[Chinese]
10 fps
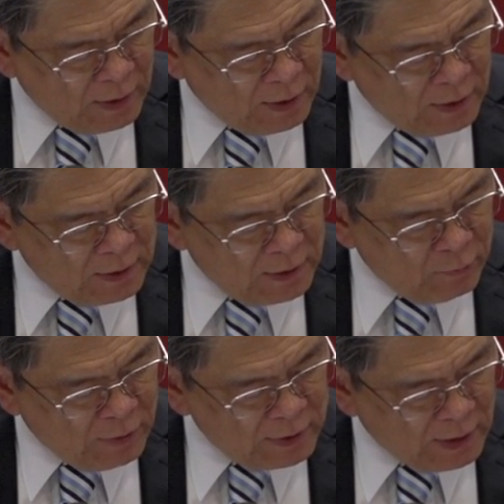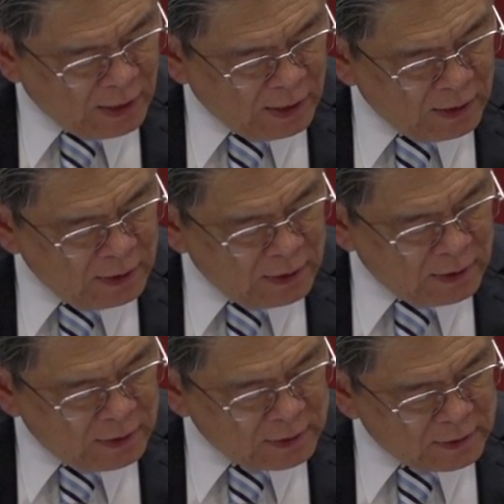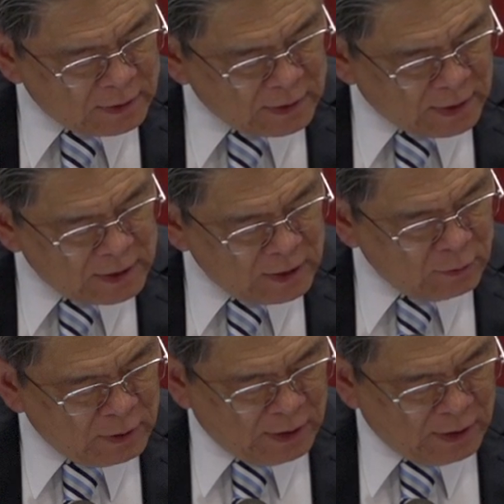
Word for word: 啊，因为他在基督